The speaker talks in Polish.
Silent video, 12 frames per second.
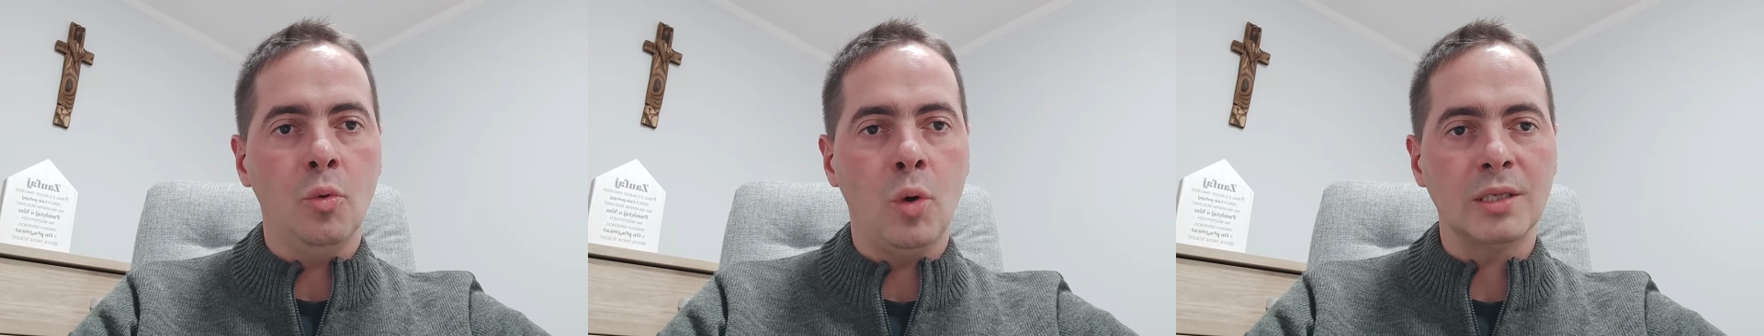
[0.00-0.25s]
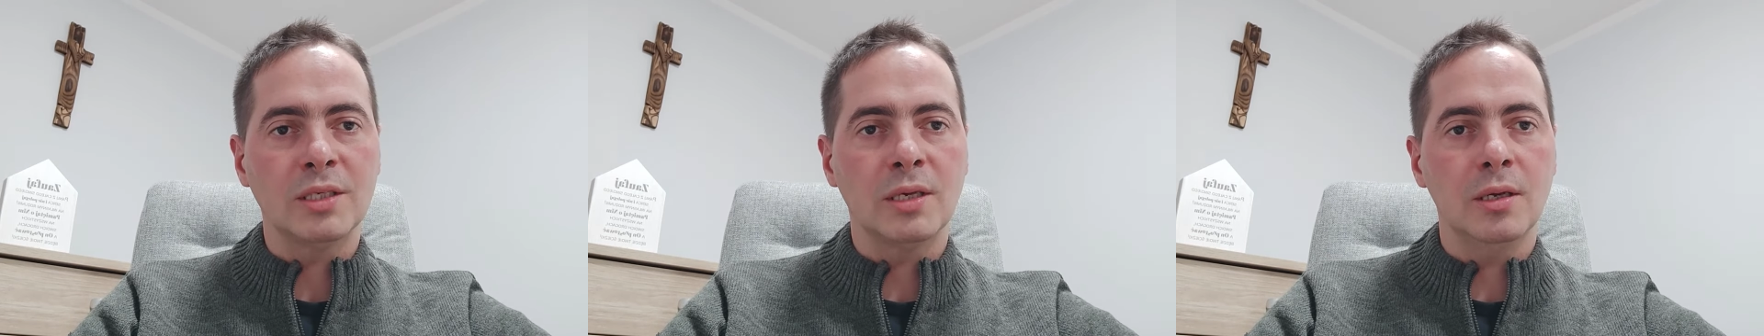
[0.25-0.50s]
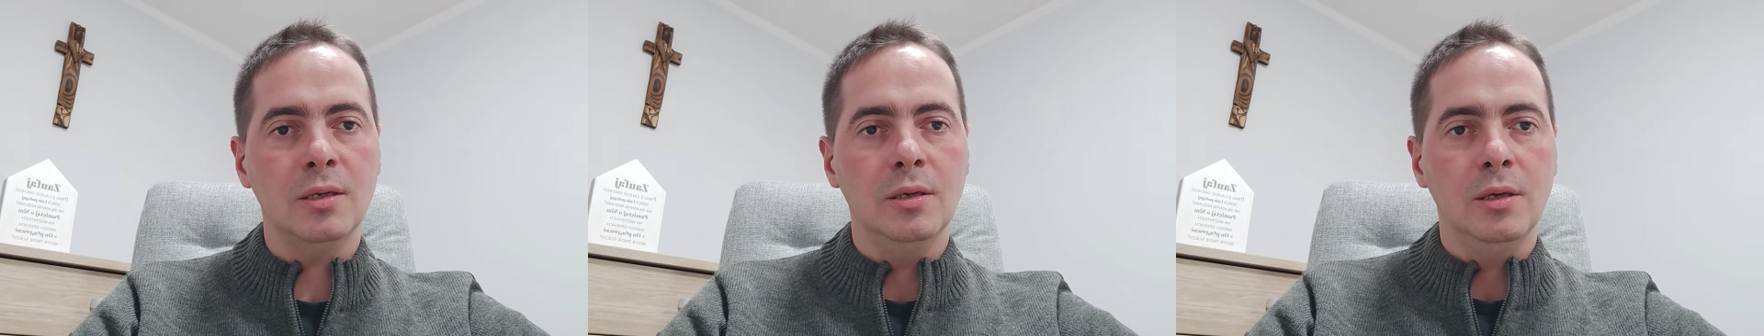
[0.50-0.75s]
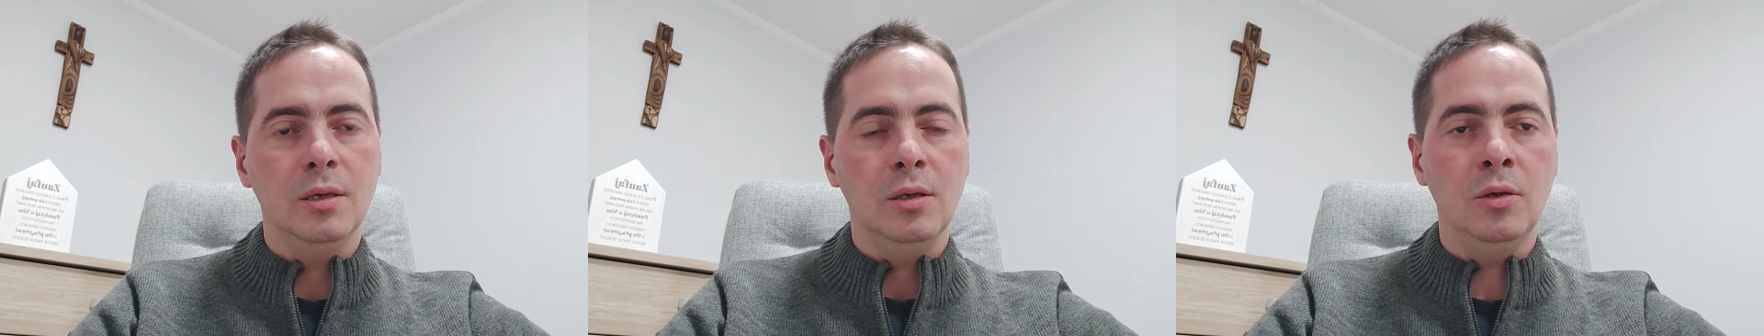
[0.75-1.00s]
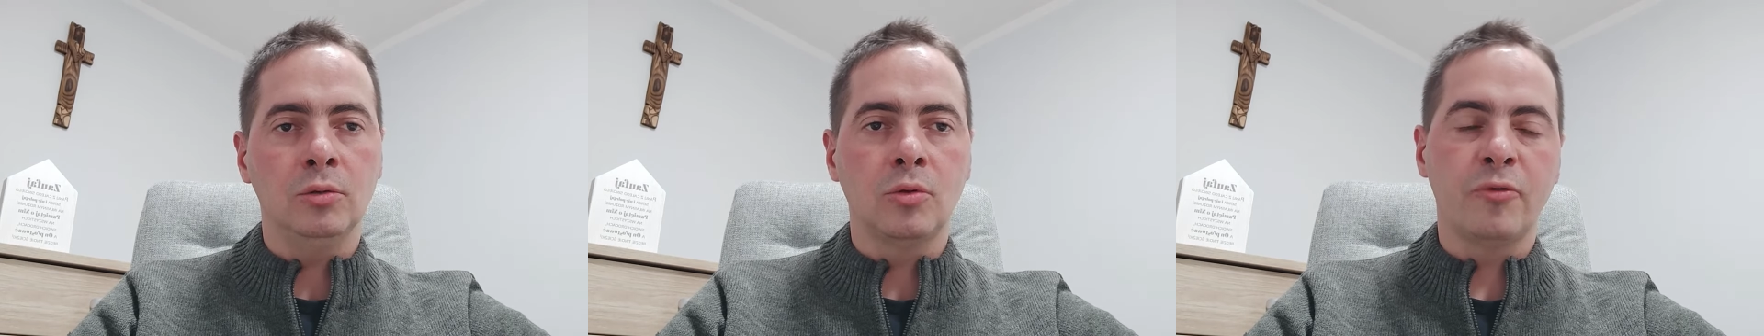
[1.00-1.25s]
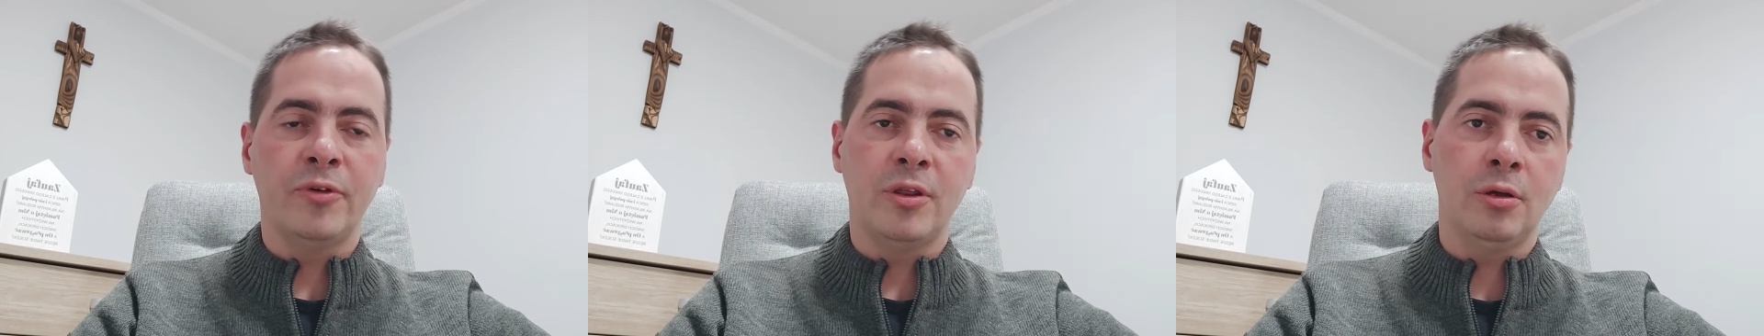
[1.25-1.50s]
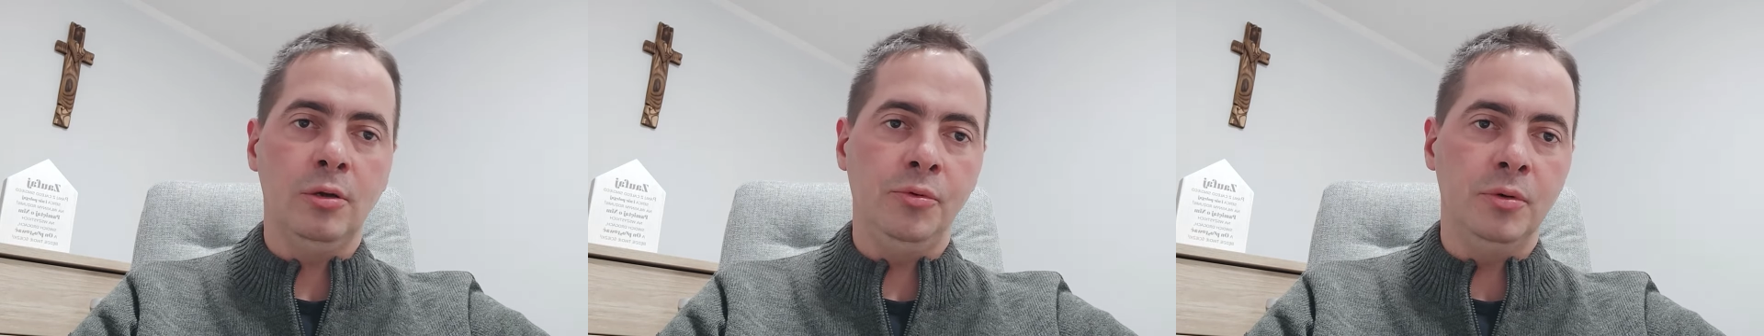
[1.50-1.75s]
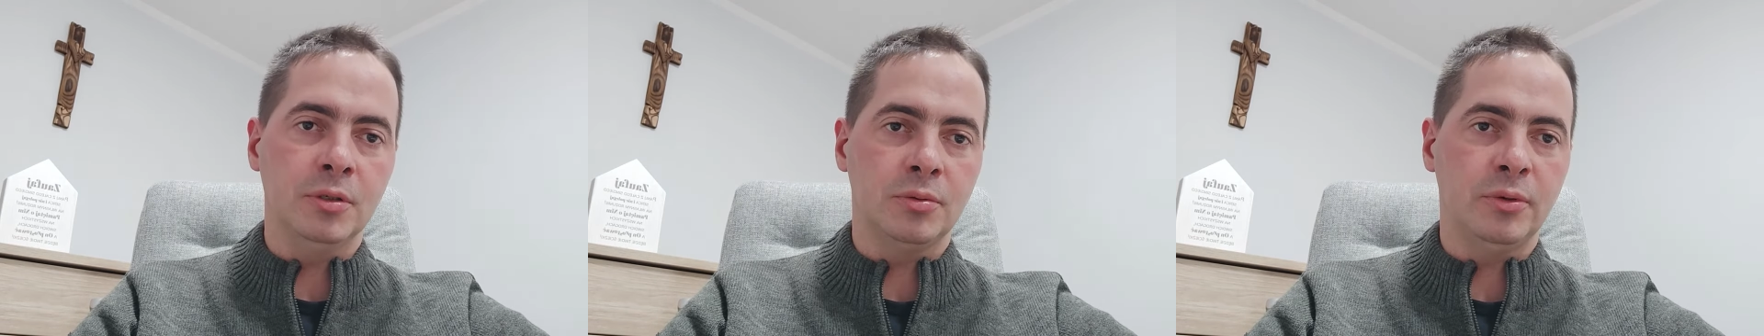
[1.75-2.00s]
łaskę i odczuwać Jego
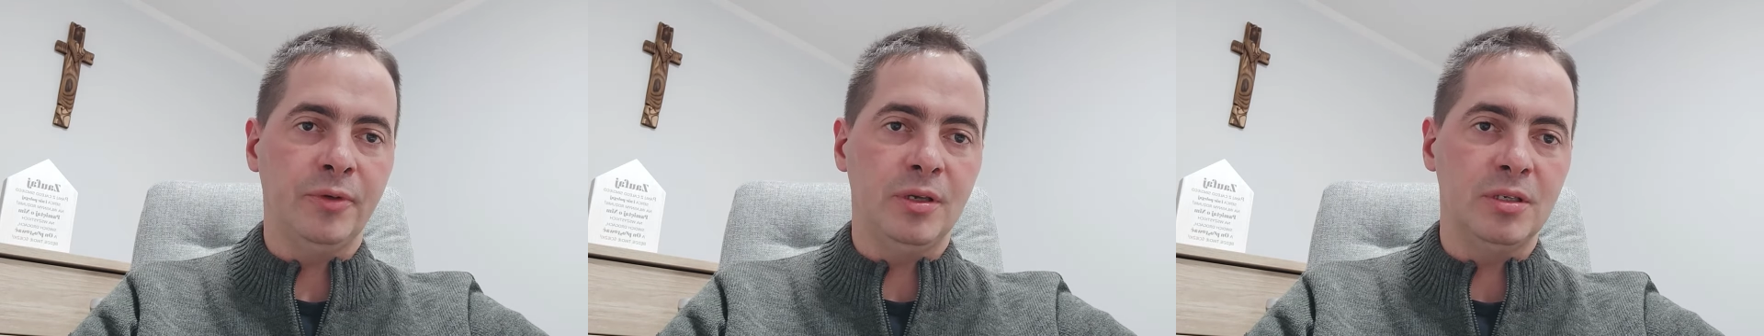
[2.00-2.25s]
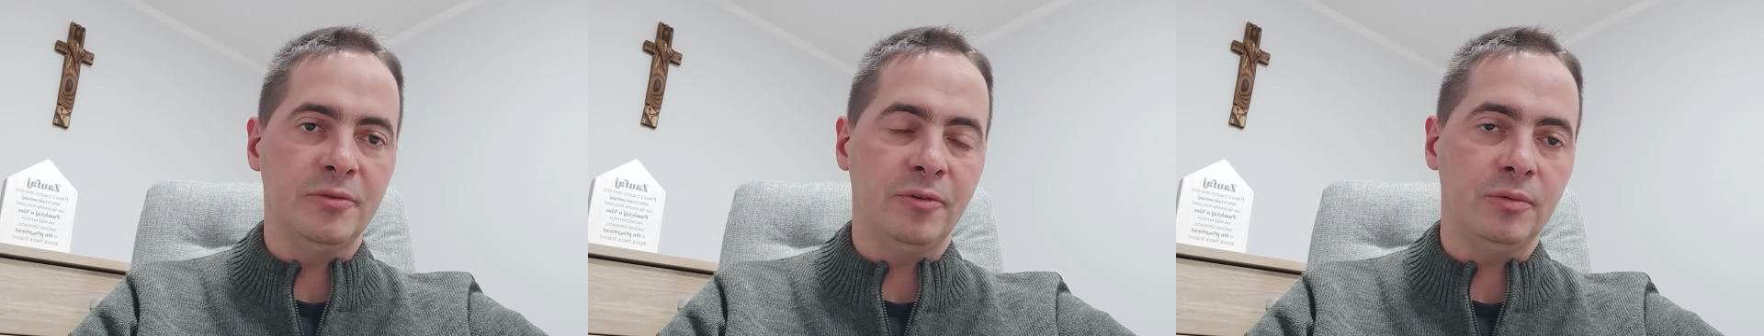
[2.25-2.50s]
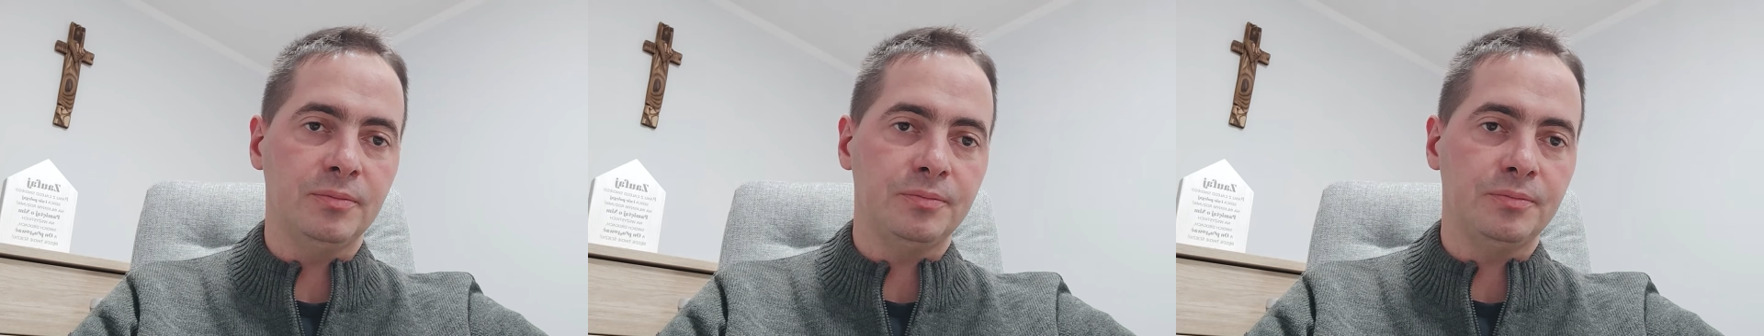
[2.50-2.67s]
błogosławieństwo.